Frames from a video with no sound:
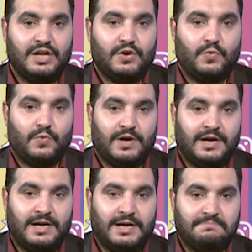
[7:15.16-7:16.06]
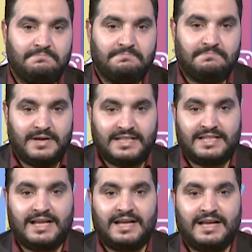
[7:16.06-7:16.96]

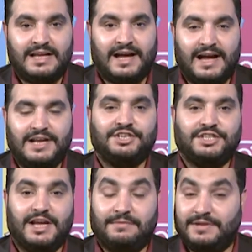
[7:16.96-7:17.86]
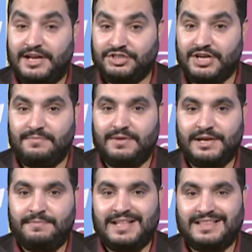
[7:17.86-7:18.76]
ومدى حاجة أبناء الشعب
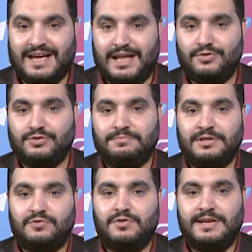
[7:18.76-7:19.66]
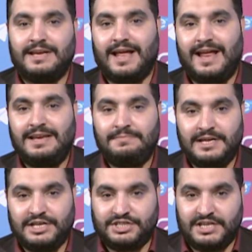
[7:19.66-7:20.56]
اليمني للتخلص من كل
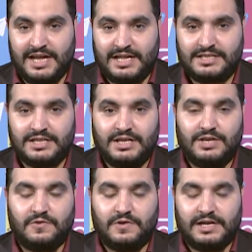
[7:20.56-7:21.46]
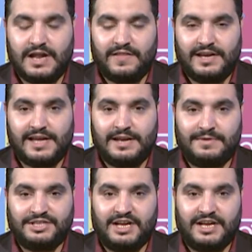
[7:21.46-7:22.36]
الميليشيات وكذلك
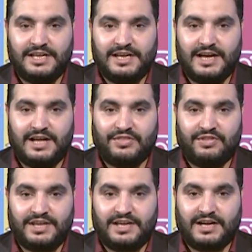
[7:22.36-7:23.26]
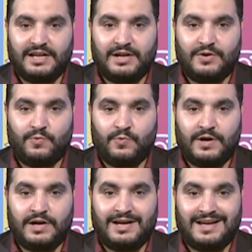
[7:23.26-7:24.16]
المشاريع الضيقة
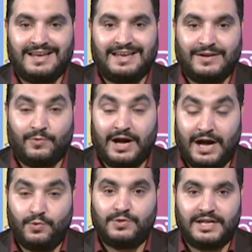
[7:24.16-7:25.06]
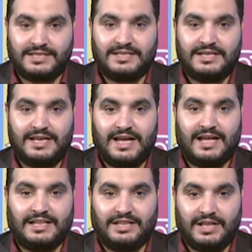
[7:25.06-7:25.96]
وعودة
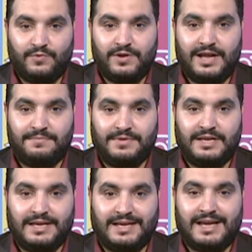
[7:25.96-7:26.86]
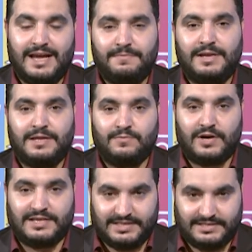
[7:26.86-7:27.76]
الدولة بكامل
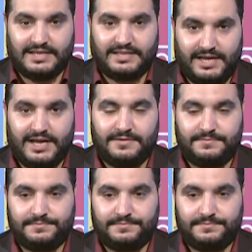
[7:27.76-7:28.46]
مؤسساتها